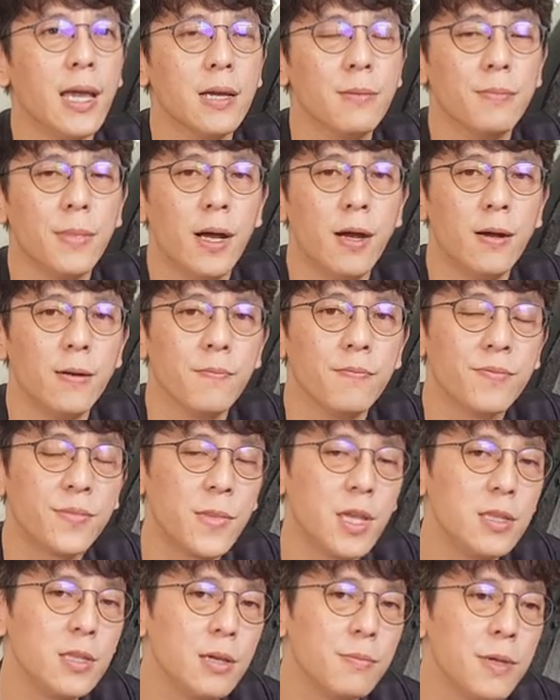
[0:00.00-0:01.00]
N 嘛，哈
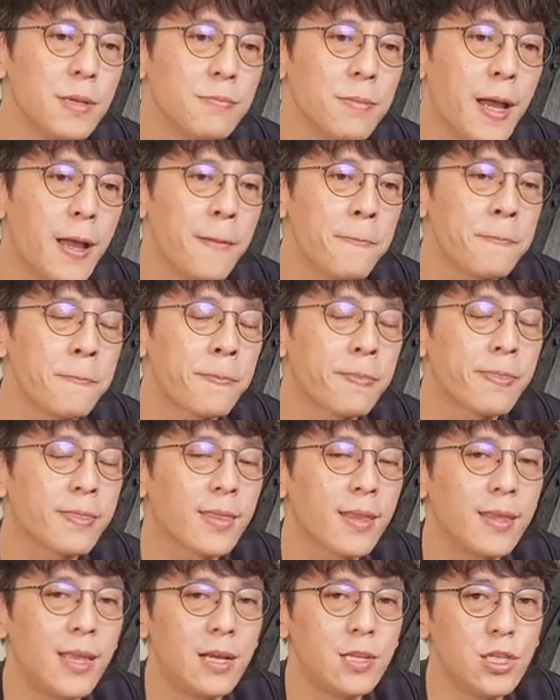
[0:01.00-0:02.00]
Tin 的品牌。
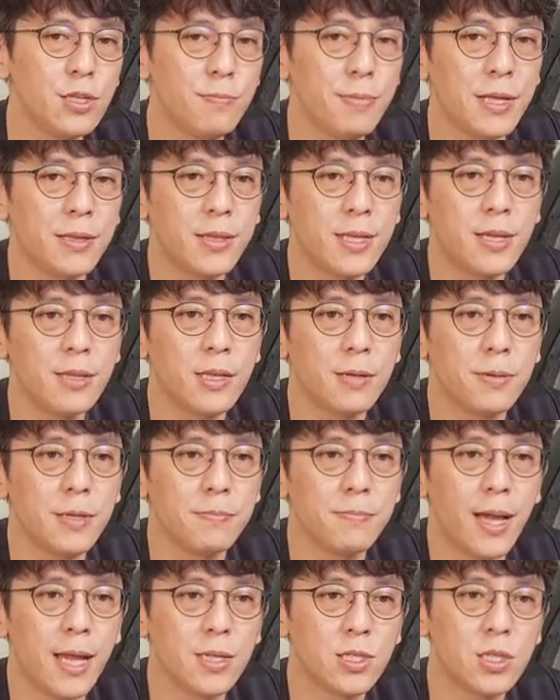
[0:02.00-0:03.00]
那日本 Tin 的
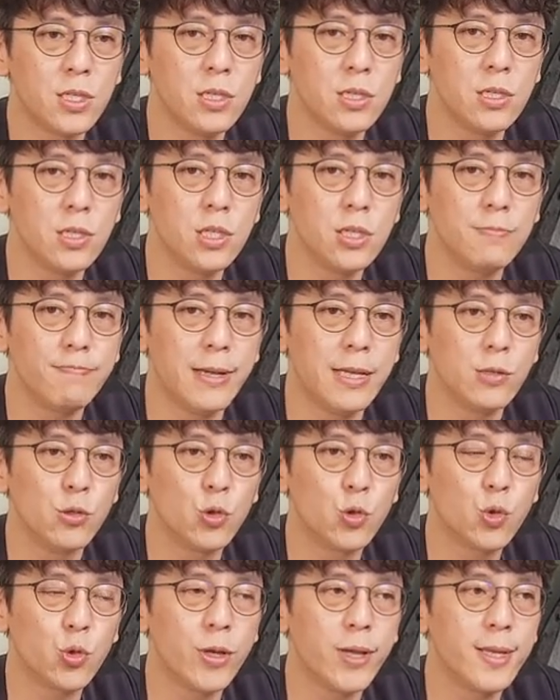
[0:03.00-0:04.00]
品牌是日本
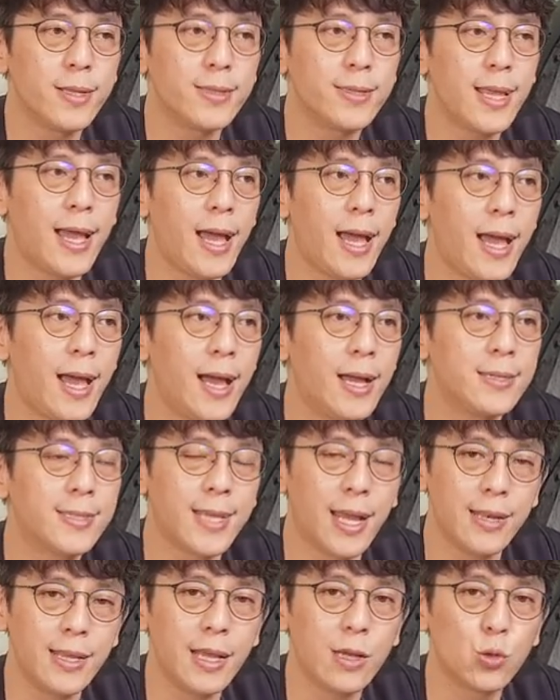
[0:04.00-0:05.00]
最大
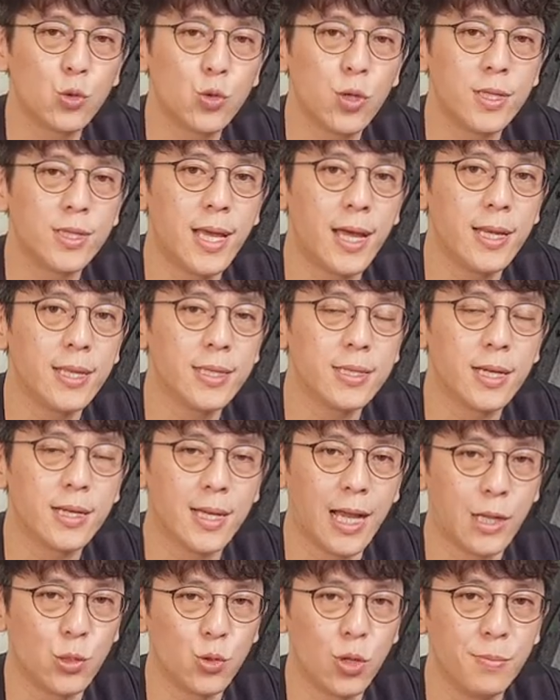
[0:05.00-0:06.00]
产量最大的一个
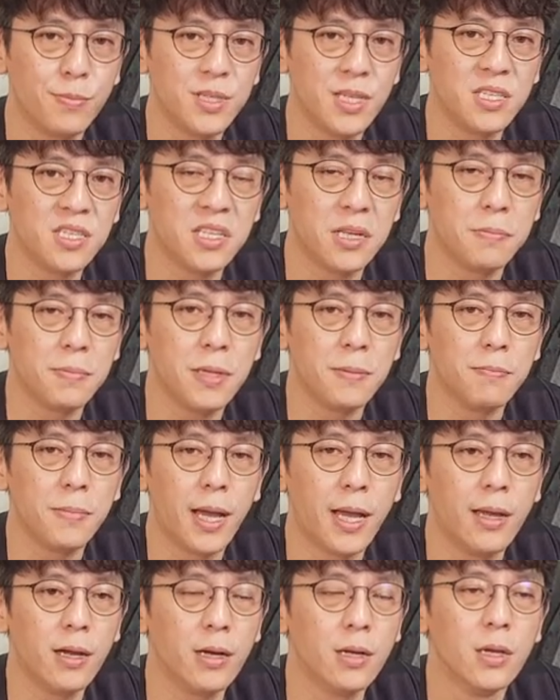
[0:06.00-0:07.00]
改装避震器的品
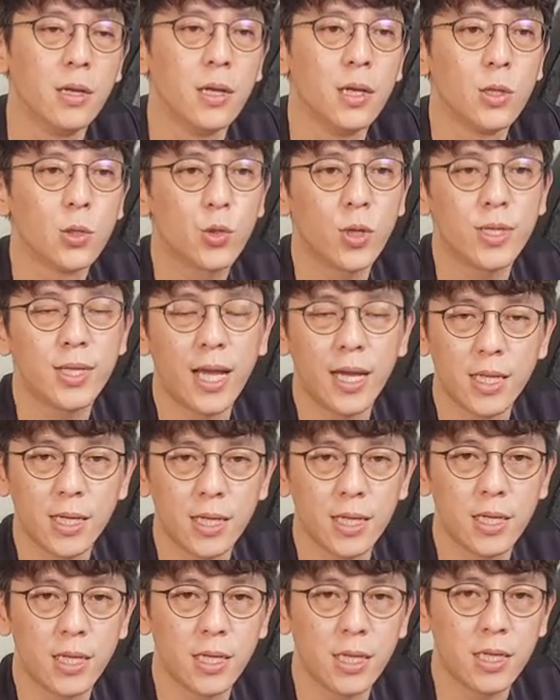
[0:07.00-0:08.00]
牌，哈，所以它
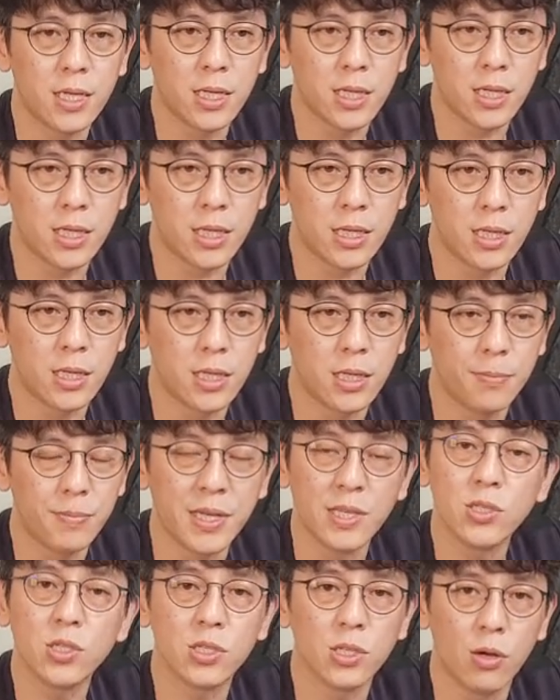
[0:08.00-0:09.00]
的呃
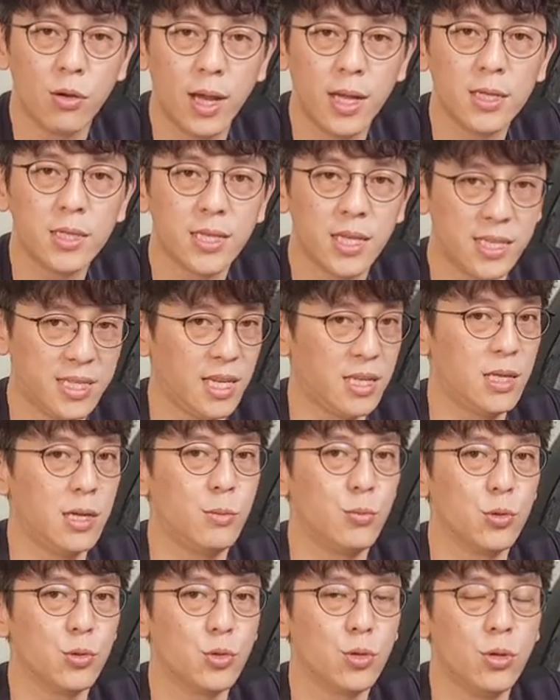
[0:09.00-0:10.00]
品质的话也相当
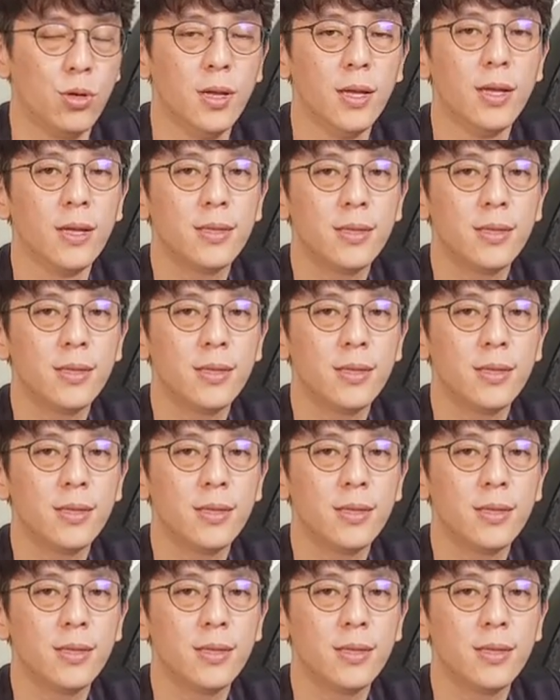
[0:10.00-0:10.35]
的不错。